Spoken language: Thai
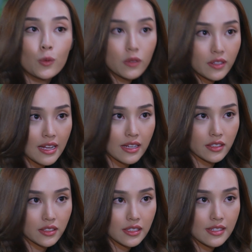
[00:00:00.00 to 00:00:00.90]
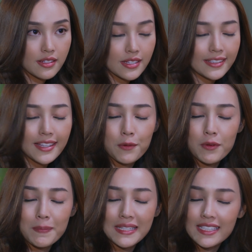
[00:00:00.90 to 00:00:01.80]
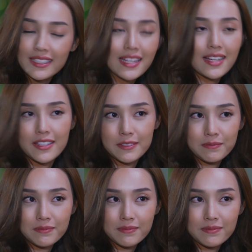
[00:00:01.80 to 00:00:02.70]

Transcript: รู้แล้วนะ่ะ ฉันเก็บไว้เป็นอย่างดีเลย